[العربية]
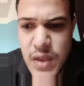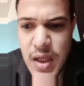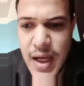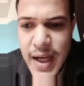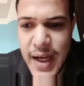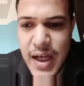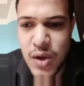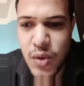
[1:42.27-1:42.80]

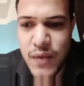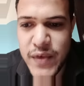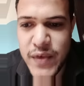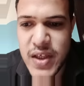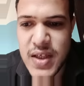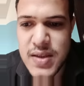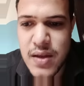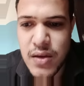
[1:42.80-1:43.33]
آه، هو
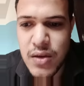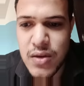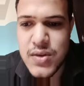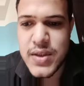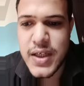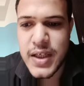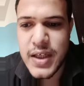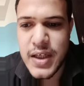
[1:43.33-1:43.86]
في كذا
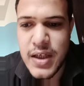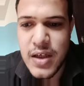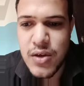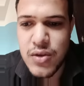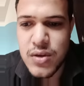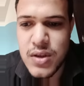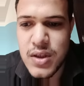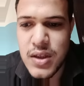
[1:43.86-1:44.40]
كلاس يعني
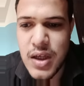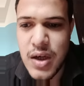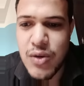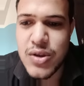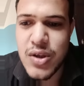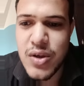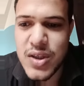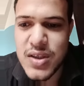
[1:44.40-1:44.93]
هناخد
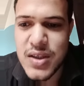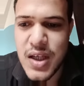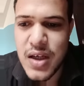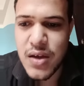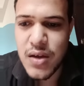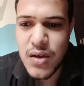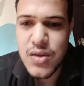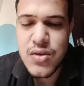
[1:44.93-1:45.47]
اول دلوقتي
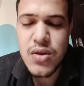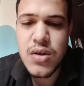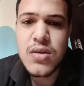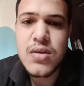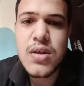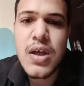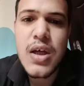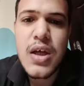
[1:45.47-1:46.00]
ثلاث
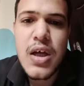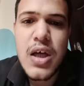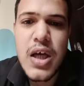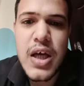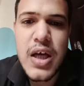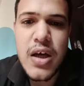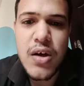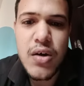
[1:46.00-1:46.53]
كلاسات
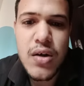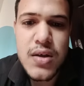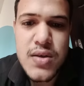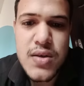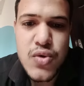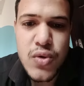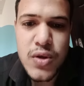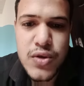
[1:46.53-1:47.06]

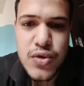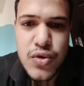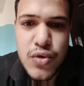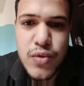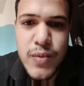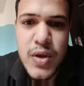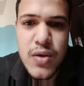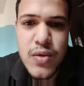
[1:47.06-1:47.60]
كلاس السولوت
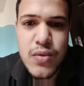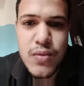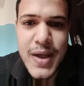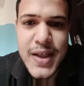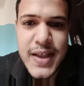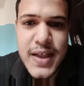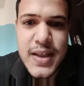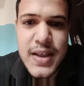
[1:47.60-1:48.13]
تيومر
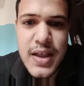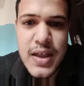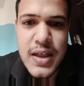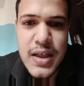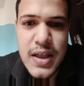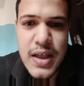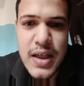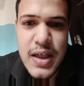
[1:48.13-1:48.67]
وبعد كده
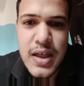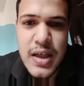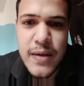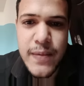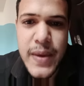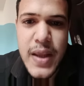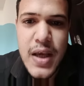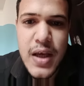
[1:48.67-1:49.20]

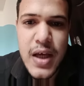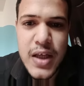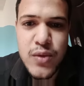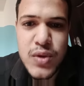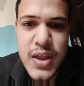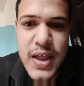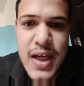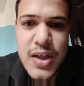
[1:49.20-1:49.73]

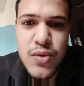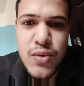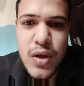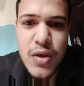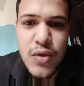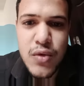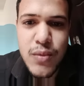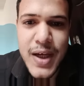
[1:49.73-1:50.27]
ادويه آه،
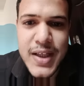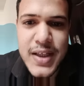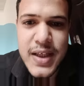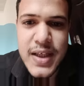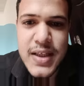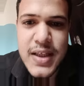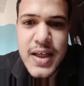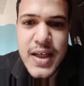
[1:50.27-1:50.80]
الجدول وبعد
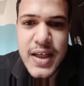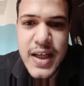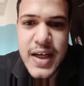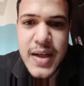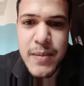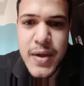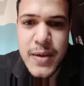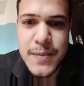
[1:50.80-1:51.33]
كده
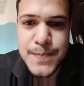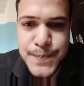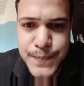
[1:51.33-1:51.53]
الانيميا